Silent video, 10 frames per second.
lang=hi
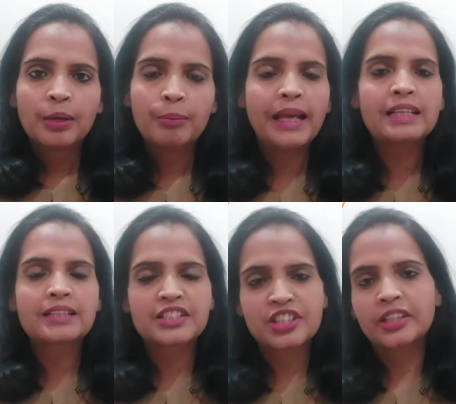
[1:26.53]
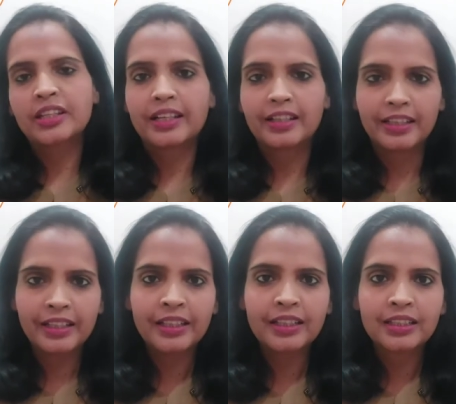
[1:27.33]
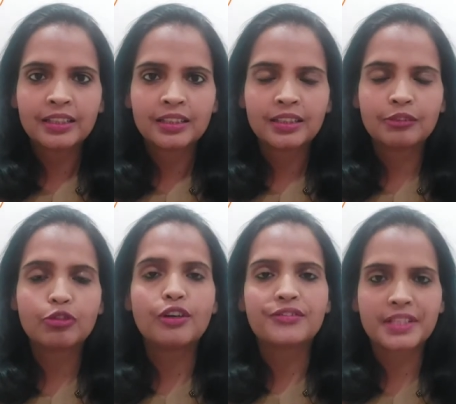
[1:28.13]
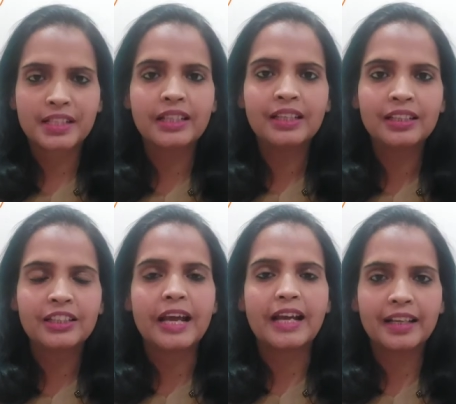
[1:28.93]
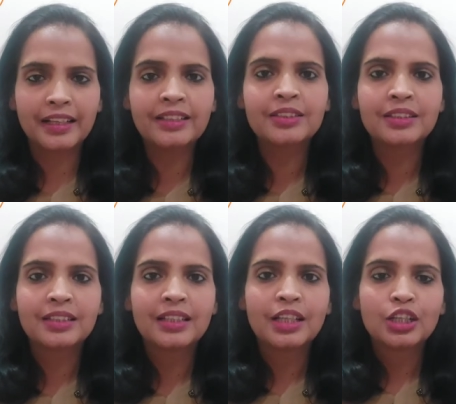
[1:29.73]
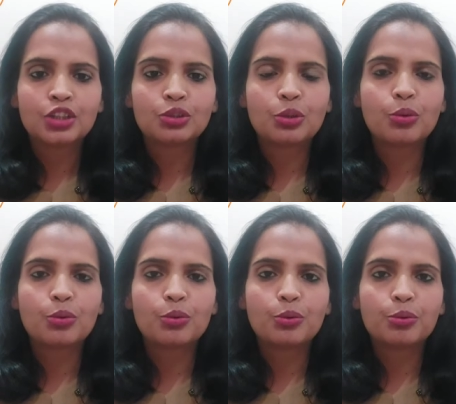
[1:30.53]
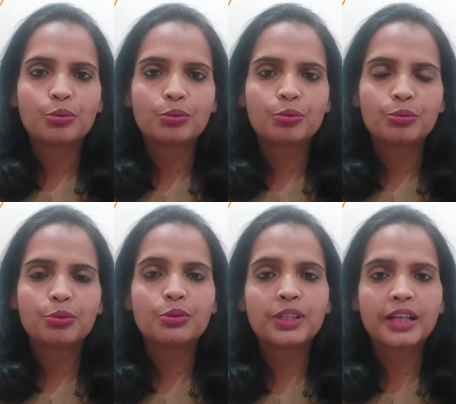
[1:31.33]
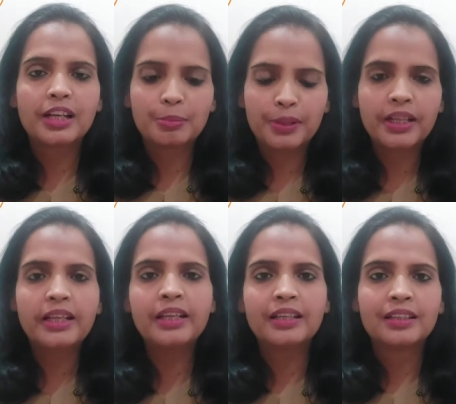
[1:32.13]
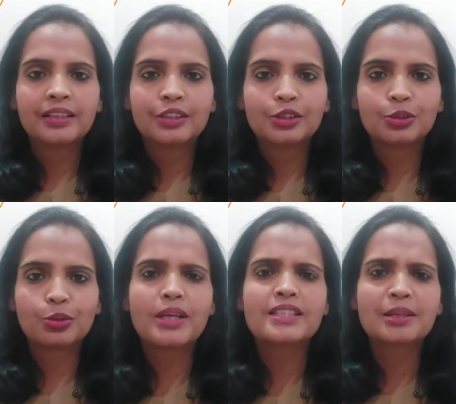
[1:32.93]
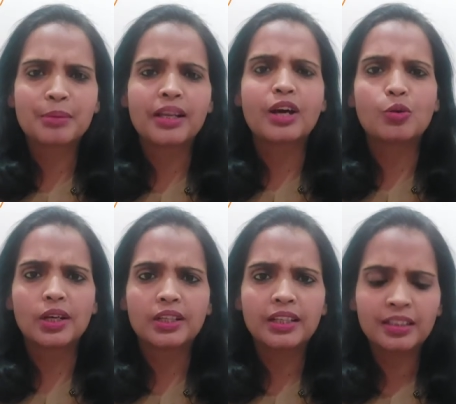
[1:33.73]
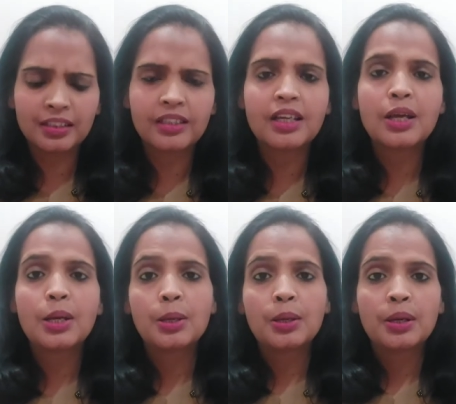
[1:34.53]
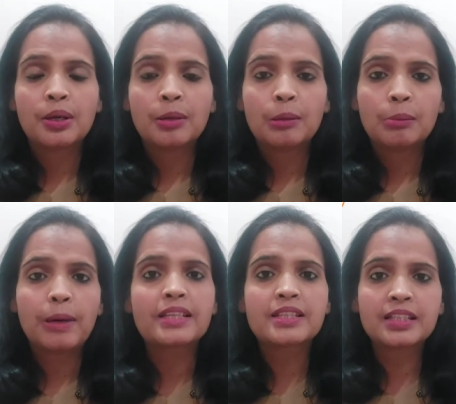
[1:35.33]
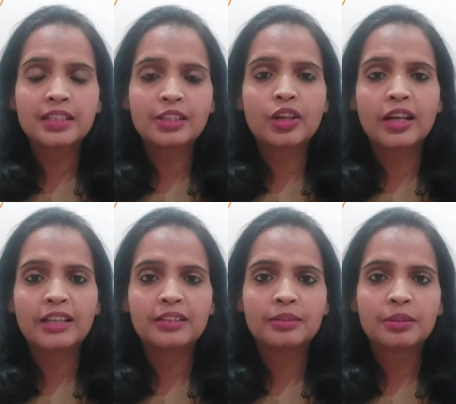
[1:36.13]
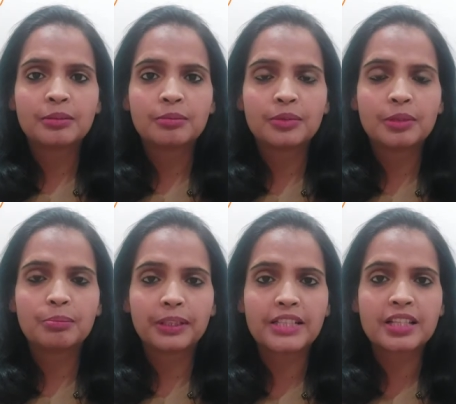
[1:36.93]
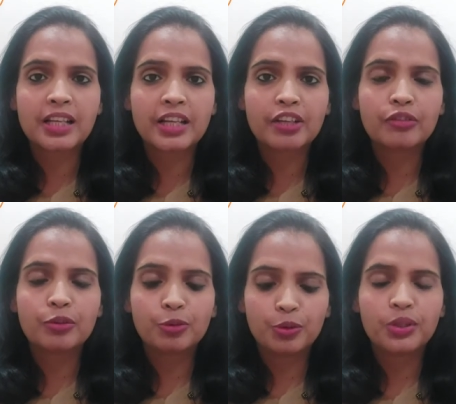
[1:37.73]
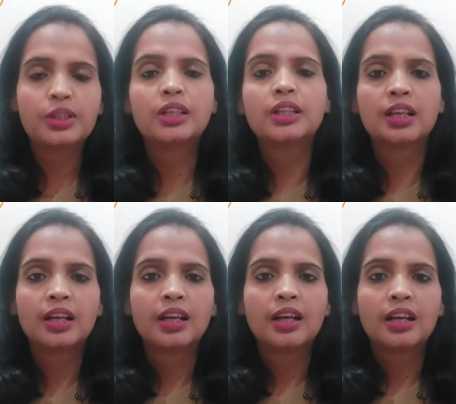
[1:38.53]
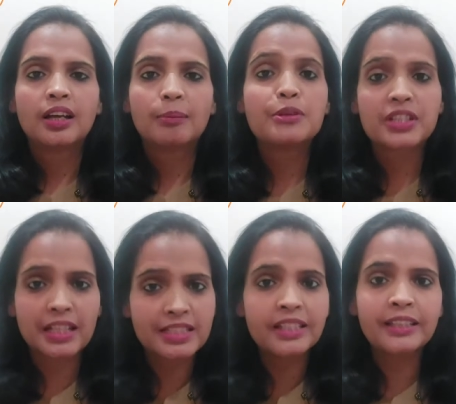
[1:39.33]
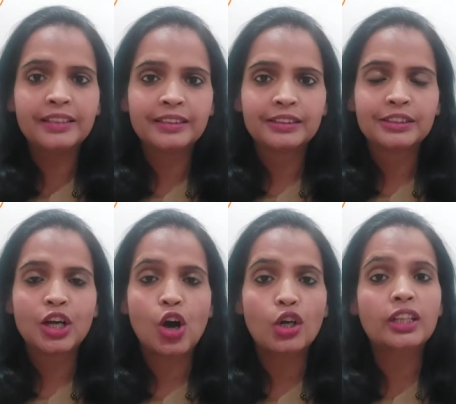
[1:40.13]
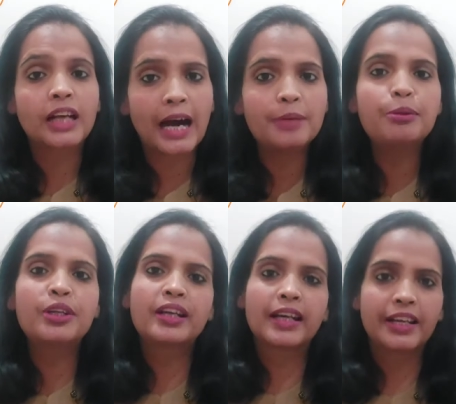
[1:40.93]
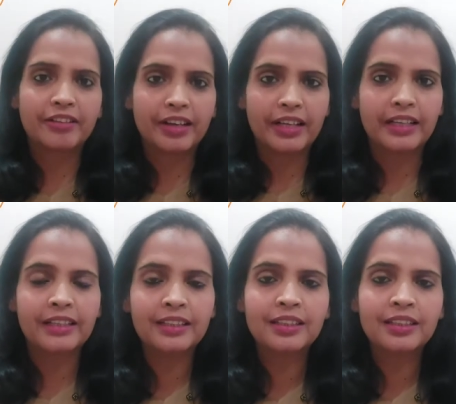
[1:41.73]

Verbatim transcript: मैं एक सज्जन के घर गई वो अफसर हैं रिटायर्ड हैं तो उनके घर पर गई तो ऐसे ही मिलना हुआ था बातचीत के दौरान पता चला कि वो मिश्रा जी हैं और कानपुर के रहने वाले हैं